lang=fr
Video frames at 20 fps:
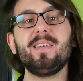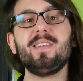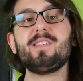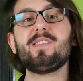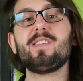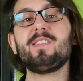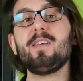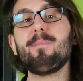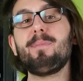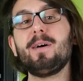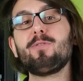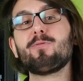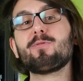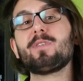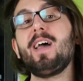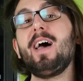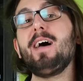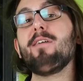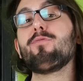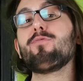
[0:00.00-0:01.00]
N'hésitez pas
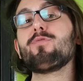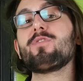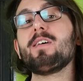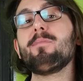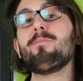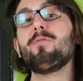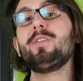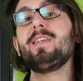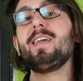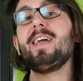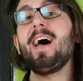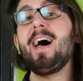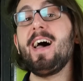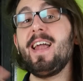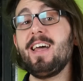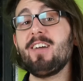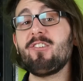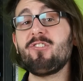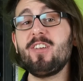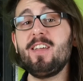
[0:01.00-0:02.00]
donc à vous abonner à
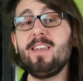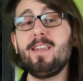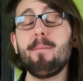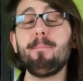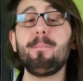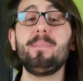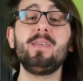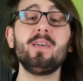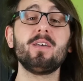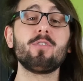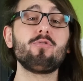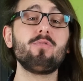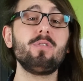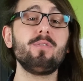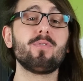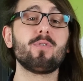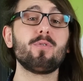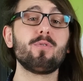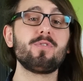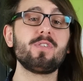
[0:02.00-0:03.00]
la chaîne, à bien
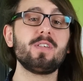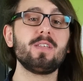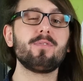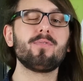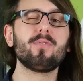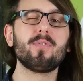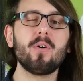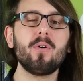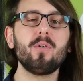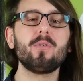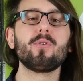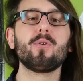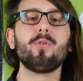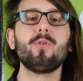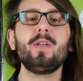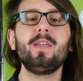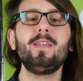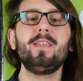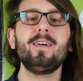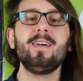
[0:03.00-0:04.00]
suivre le site Frandroid.